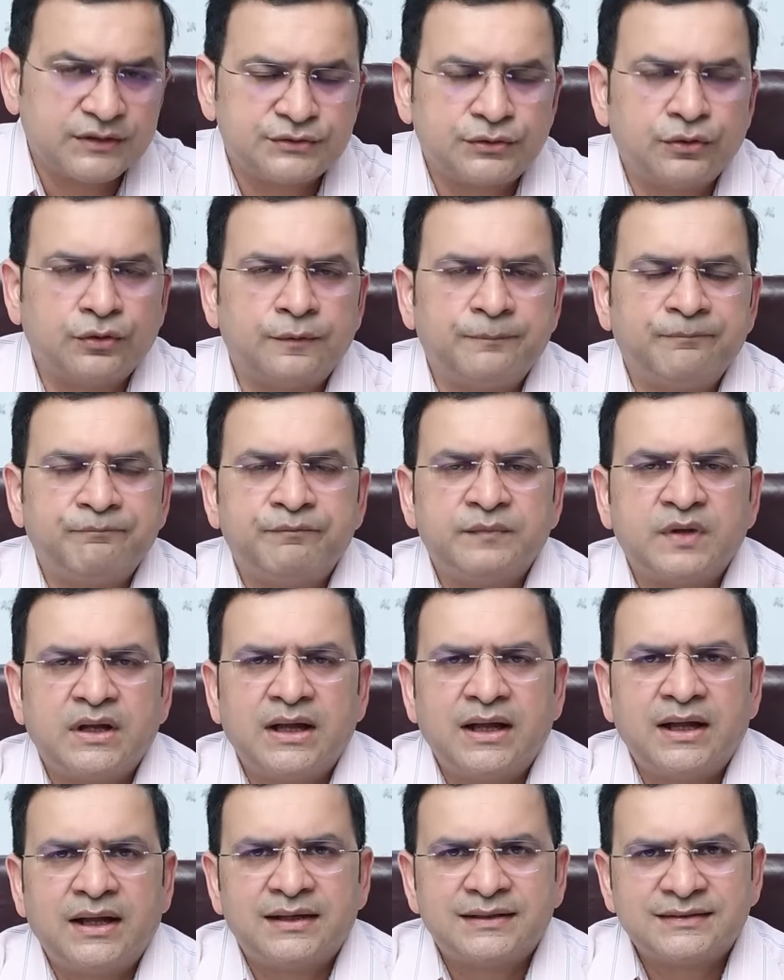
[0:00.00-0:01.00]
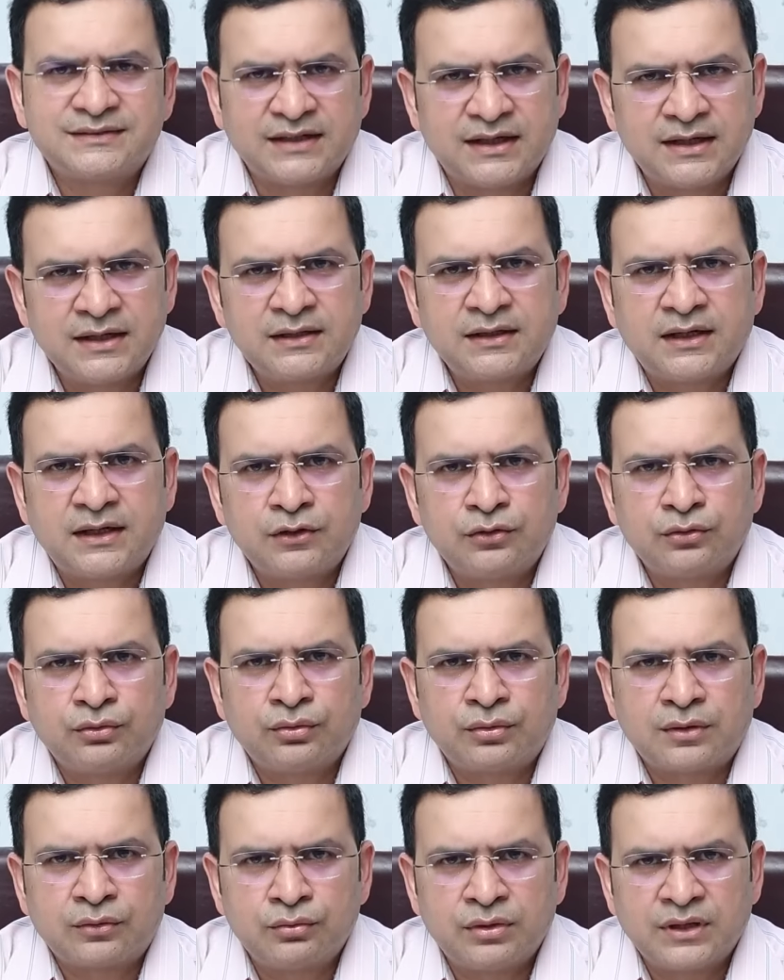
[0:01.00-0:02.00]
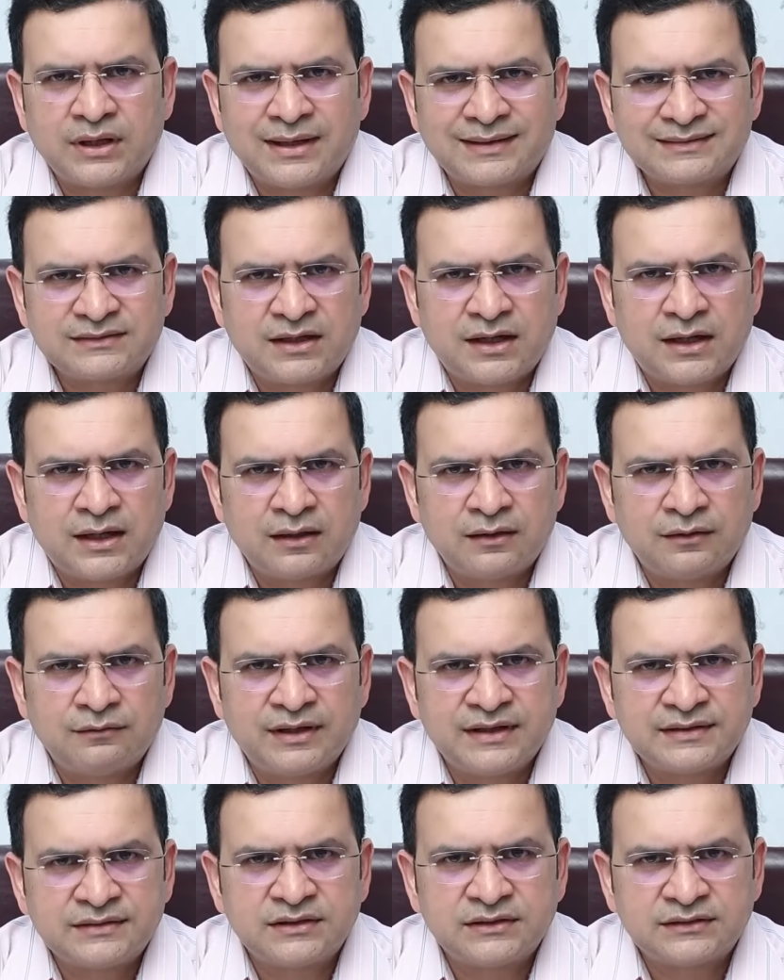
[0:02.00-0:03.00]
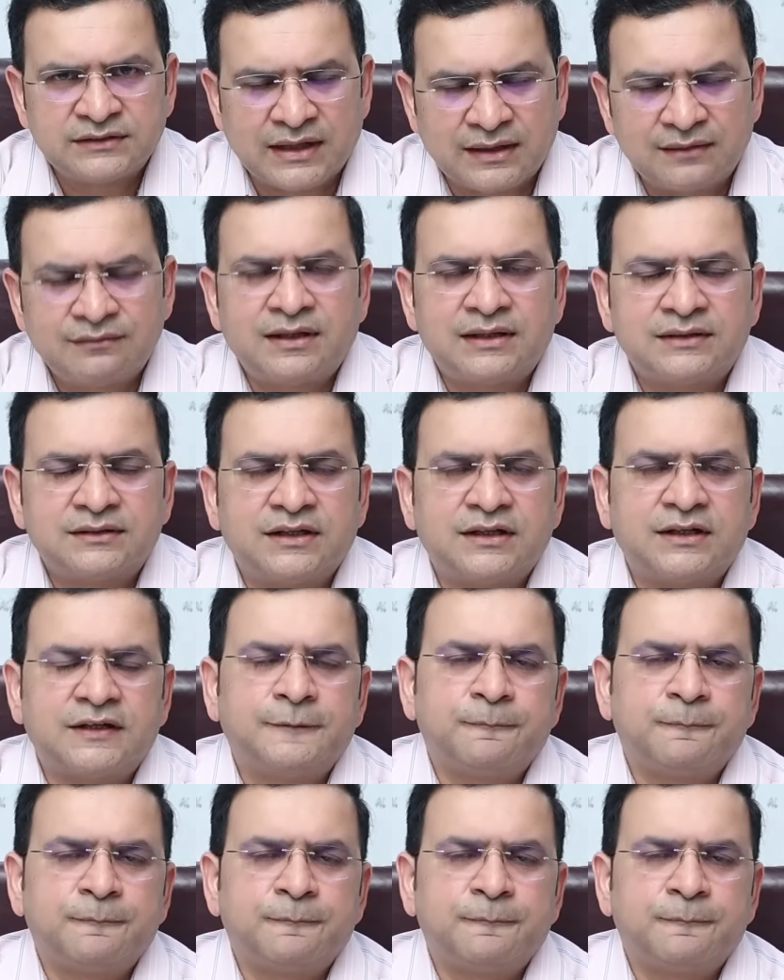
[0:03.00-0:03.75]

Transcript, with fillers: సో స్టెంట్ అంటూ గుండె రక్తనాళాల్లో వేసిన తర్వాత